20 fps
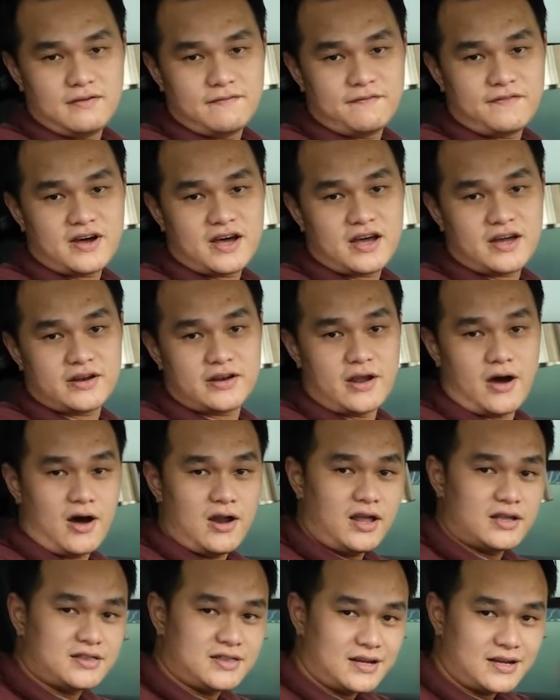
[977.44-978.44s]
và
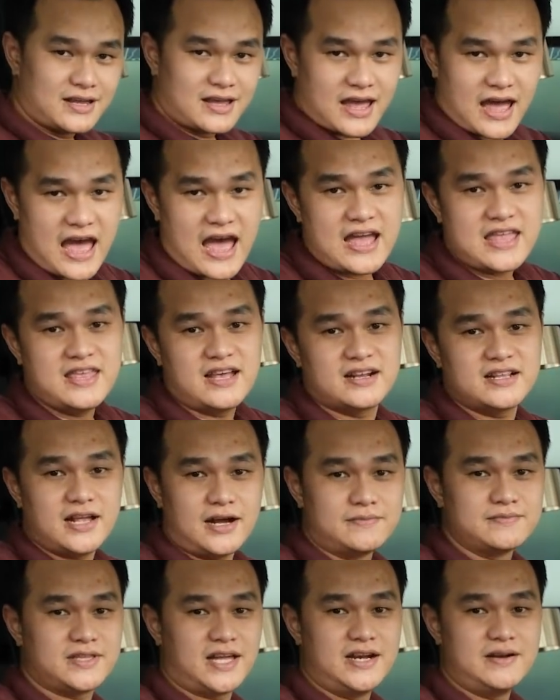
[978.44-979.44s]
đó là tất cả những
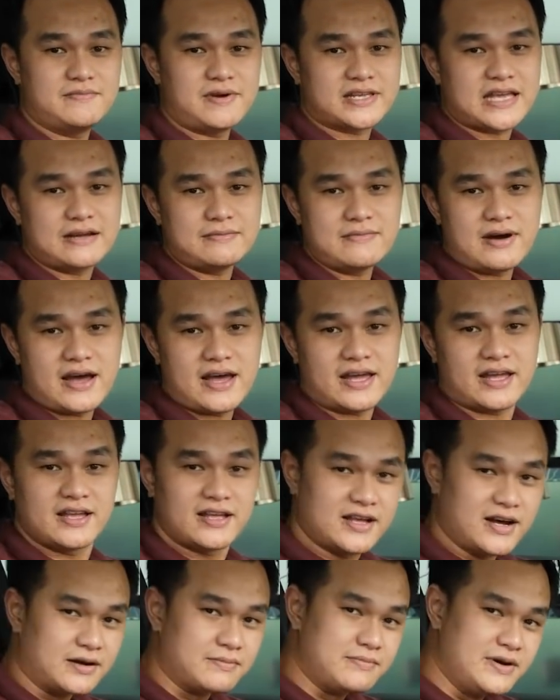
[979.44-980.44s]
thông tin mà các bạn
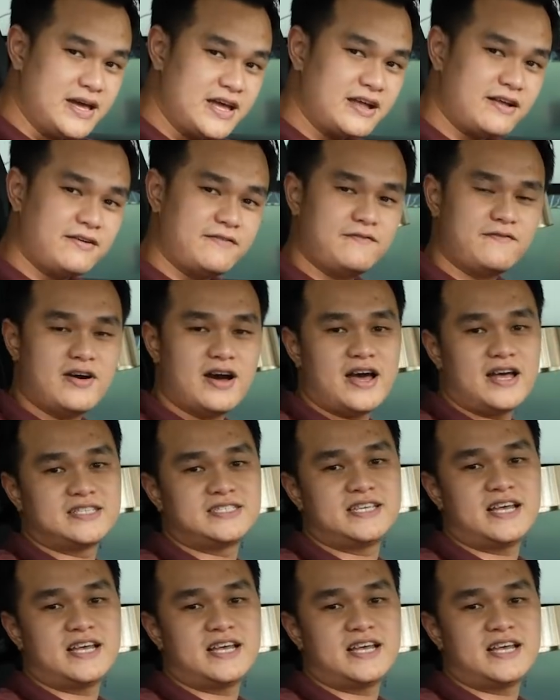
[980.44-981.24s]
cần biết về